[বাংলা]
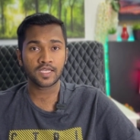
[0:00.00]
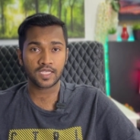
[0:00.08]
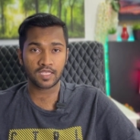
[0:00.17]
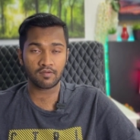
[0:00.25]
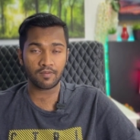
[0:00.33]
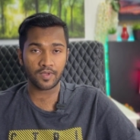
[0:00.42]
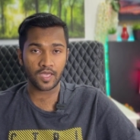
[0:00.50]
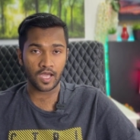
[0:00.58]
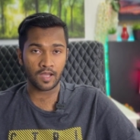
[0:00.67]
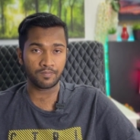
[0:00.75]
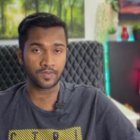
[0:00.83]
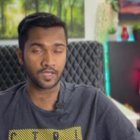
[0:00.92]
কীভাবে
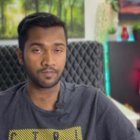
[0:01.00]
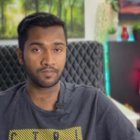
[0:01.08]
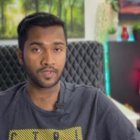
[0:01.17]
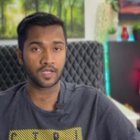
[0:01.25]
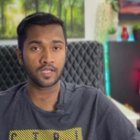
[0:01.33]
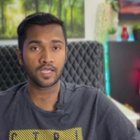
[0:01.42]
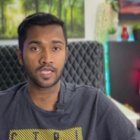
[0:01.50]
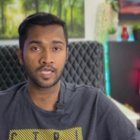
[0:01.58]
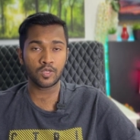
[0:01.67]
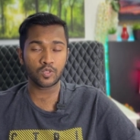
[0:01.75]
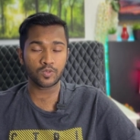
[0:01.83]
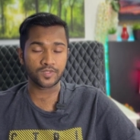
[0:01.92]
আপনি আপনার
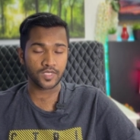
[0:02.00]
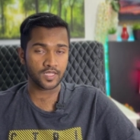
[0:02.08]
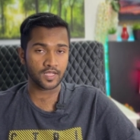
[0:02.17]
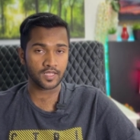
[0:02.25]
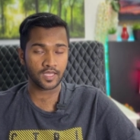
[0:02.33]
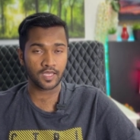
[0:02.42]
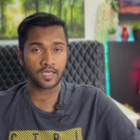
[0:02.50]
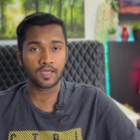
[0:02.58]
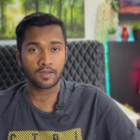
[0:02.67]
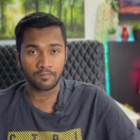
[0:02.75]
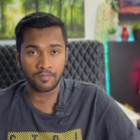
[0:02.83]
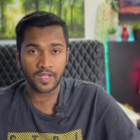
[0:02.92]
ইউটিউব চ্যানেলকে
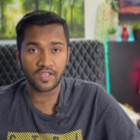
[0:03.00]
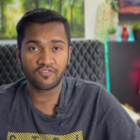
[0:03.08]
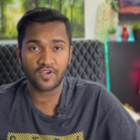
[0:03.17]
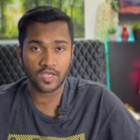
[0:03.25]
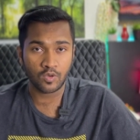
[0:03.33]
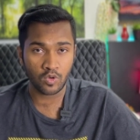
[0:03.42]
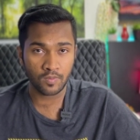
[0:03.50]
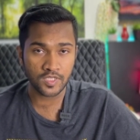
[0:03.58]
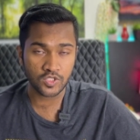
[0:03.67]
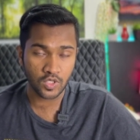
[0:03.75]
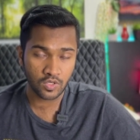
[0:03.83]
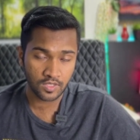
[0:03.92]
ভেরিফাই করবেন
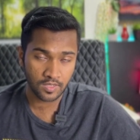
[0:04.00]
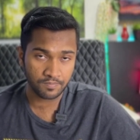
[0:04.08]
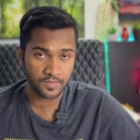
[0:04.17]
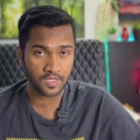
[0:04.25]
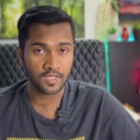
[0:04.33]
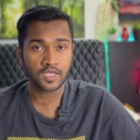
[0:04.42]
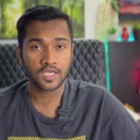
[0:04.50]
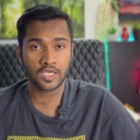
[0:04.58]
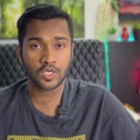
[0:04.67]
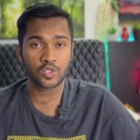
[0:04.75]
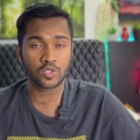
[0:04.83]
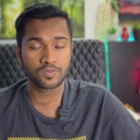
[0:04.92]
যখন আপনার
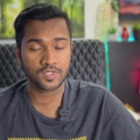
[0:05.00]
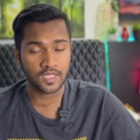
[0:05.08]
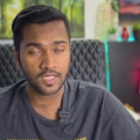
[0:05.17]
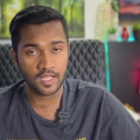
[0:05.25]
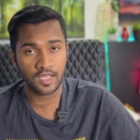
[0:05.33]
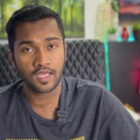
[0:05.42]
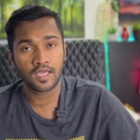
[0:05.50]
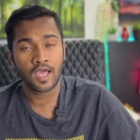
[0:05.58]
ইউটিউব চ্যানেলে